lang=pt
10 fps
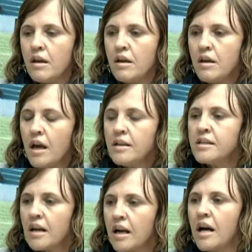e eles
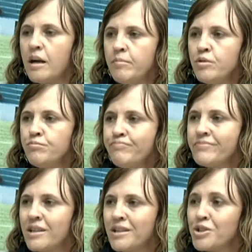acabam
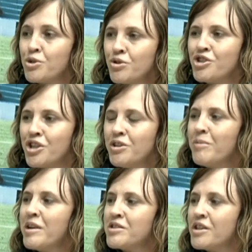ah, surgindo,
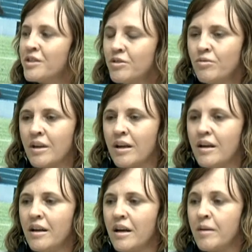emergindo,
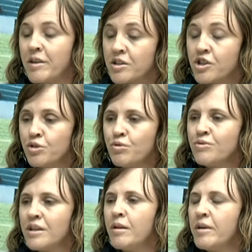né? Emergindo num
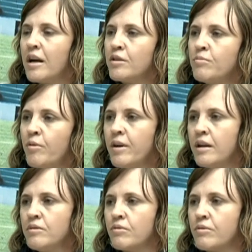determinado
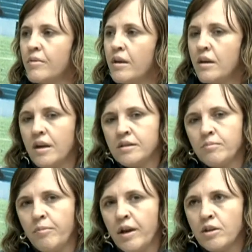momento. E esse
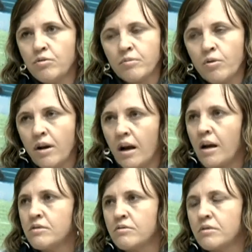momento, no meu
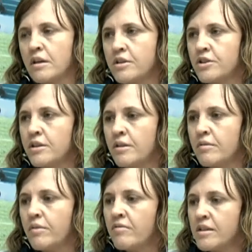caso, que a
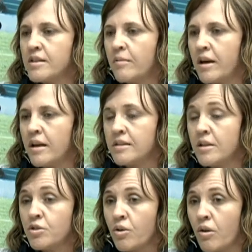gente vivencia mais na
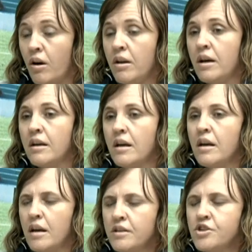escola,
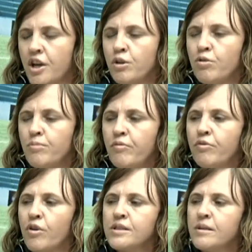eles chegam com uma
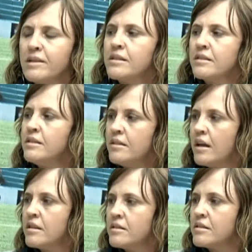força bastante
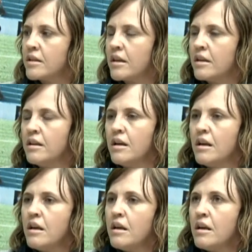intensa, uhum. né?
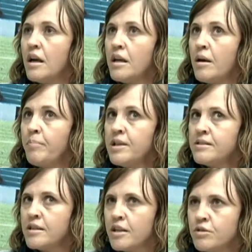E aí é
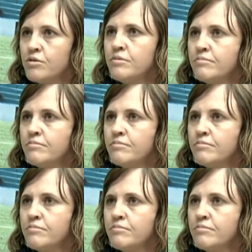preciso